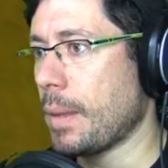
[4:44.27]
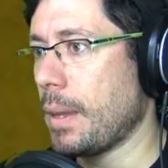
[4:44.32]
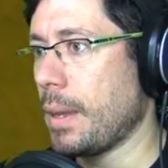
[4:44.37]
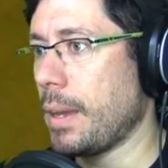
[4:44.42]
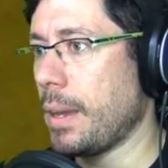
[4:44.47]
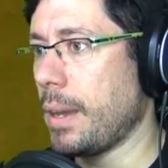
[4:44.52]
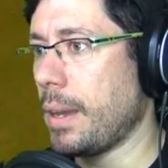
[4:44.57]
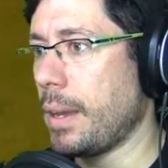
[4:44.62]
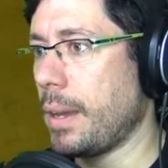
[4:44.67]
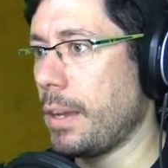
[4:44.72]

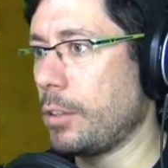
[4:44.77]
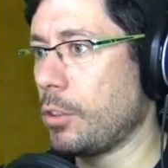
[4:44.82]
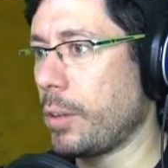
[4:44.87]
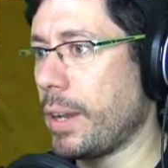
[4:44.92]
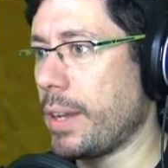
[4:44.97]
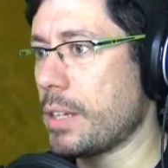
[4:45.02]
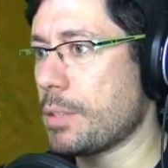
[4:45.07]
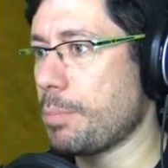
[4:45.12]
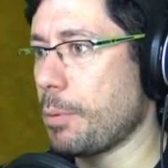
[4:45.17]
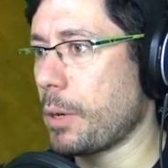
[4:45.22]
Eh, ¿Esto
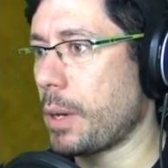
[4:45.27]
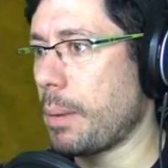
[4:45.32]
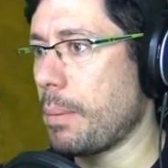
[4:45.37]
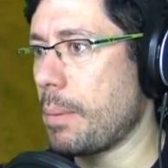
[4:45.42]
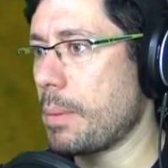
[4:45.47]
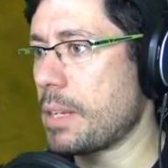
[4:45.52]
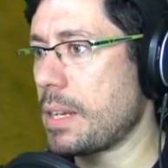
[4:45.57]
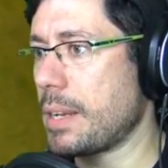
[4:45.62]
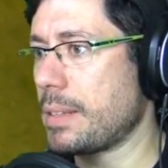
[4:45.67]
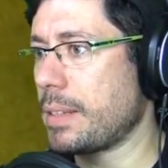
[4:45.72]
qué es? ¿Por qué
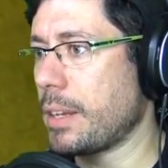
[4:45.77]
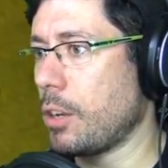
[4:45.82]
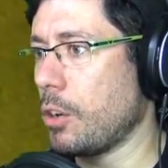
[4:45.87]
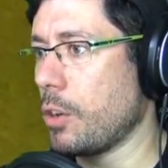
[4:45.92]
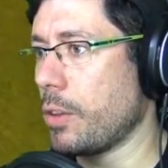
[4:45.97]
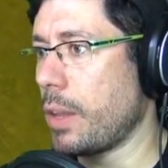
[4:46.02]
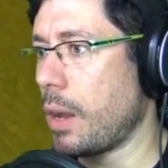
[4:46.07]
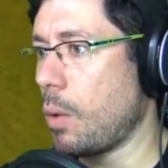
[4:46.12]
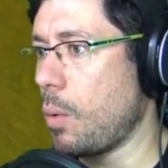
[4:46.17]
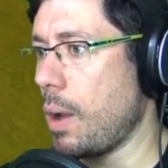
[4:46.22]
me sale este
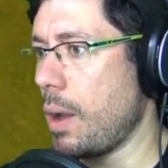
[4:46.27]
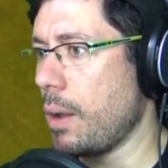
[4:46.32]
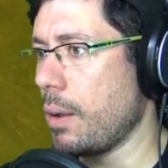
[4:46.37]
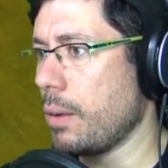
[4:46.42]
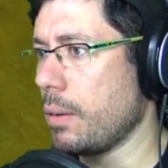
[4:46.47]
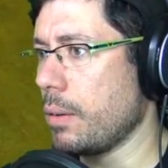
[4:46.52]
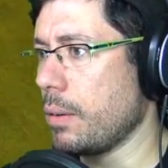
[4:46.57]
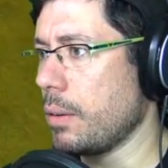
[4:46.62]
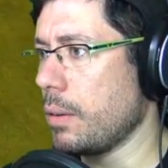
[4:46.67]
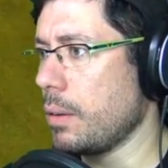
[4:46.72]
icono de agua?
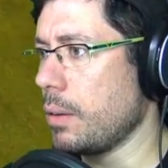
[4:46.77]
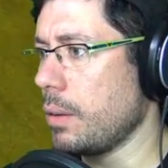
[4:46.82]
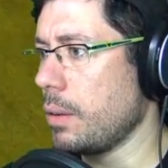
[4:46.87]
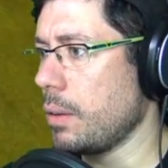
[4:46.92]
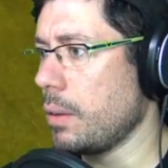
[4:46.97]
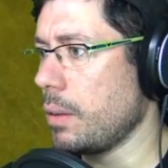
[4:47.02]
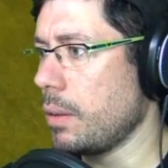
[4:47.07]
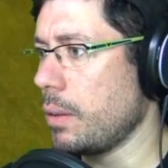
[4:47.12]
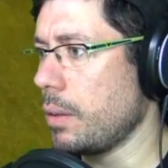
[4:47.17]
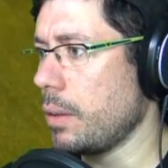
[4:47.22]

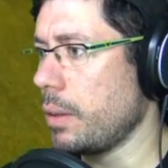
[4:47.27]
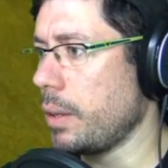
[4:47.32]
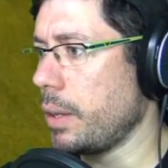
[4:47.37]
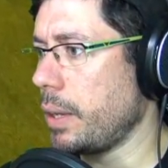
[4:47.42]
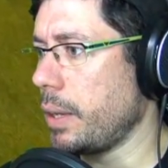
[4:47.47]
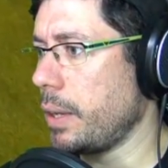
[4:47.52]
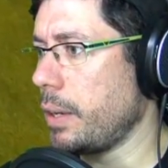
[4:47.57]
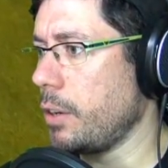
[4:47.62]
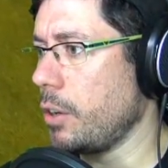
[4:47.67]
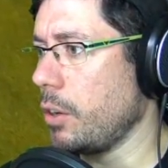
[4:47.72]

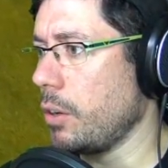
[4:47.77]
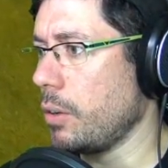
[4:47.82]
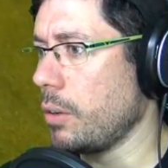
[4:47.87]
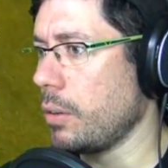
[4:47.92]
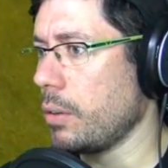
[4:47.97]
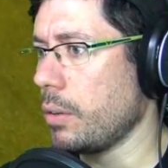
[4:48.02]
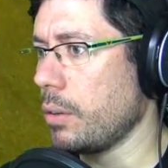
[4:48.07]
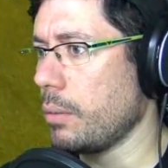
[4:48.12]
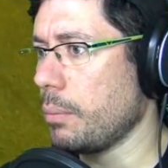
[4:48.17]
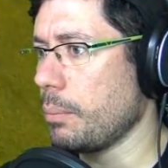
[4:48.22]
Eh, no.
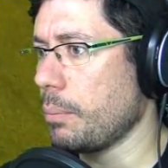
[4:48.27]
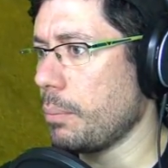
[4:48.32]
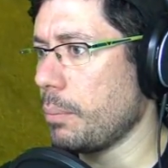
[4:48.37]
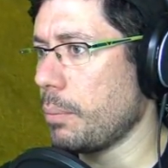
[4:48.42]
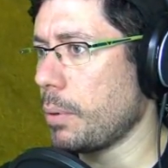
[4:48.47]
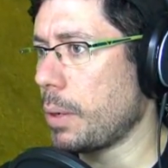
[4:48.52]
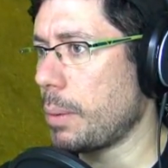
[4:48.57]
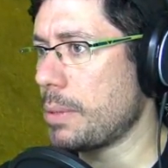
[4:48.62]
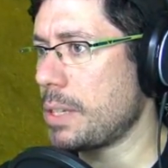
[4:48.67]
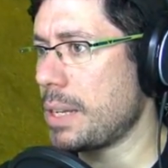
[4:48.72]

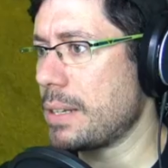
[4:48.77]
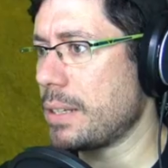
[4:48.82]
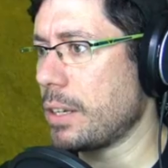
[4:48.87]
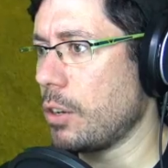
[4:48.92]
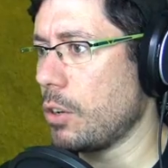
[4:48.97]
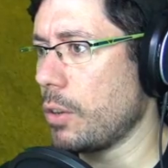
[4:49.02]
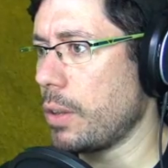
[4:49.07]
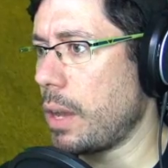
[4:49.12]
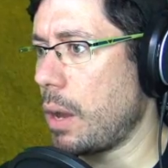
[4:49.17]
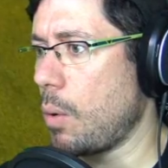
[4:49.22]
¿Por qué me sale este
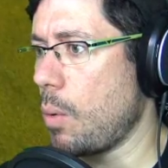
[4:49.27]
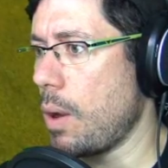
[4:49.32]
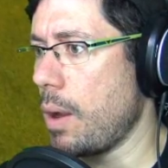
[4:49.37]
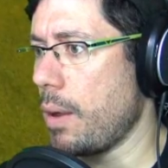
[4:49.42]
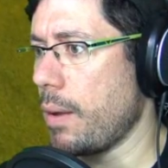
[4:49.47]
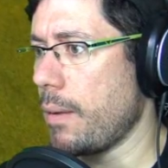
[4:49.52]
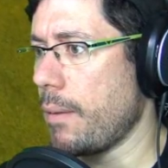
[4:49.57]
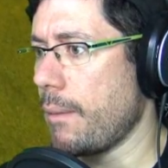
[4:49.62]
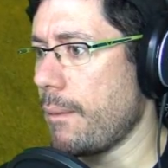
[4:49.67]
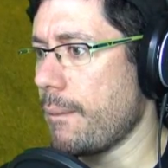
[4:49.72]
icono de agua?
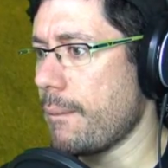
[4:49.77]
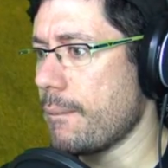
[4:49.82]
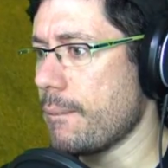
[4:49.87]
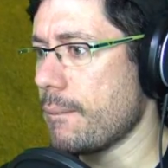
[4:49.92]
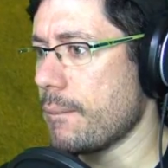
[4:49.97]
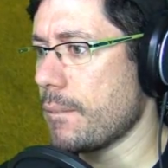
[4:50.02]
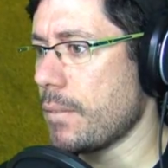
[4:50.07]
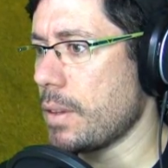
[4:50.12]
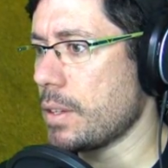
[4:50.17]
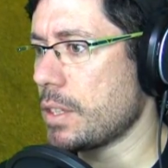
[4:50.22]

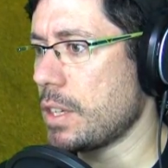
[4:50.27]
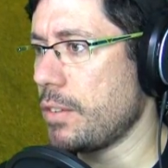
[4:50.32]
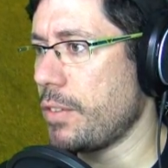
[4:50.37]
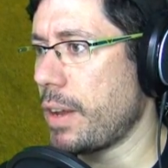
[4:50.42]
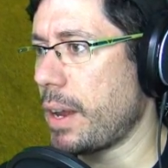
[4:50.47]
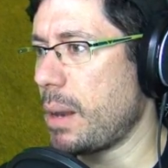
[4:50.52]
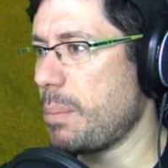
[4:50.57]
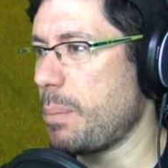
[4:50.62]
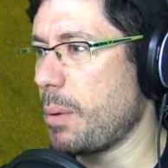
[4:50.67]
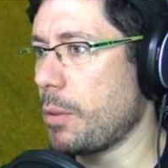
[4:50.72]

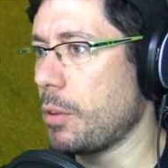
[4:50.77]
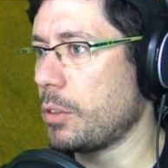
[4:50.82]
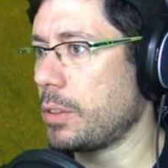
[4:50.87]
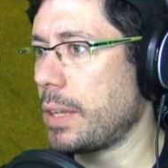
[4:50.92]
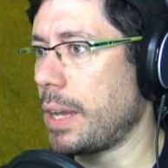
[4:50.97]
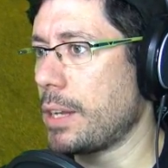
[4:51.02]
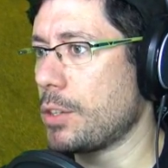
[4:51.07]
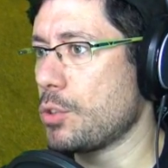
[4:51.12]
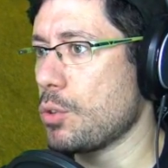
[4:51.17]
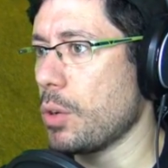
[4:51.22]
¿Significa que el pozo
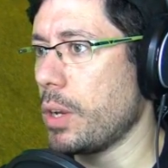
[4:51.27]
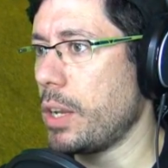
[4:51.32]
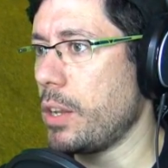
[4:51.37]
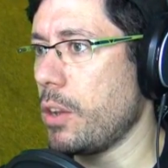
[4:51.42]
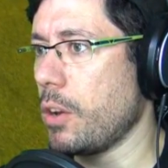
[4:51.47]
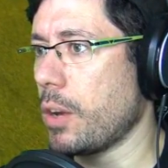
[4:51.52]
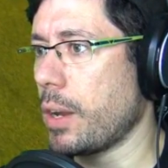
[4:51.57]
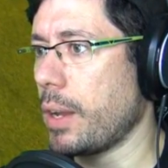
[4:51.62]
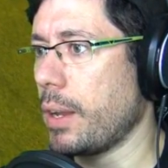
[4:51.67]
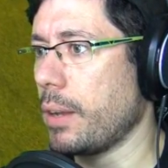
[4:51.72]
está
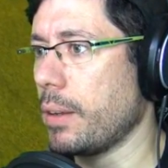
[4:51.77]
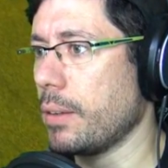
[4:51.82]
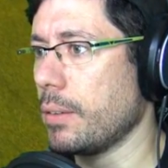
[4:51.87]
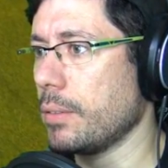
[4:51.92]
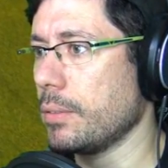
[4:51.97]
chunguillo o qué?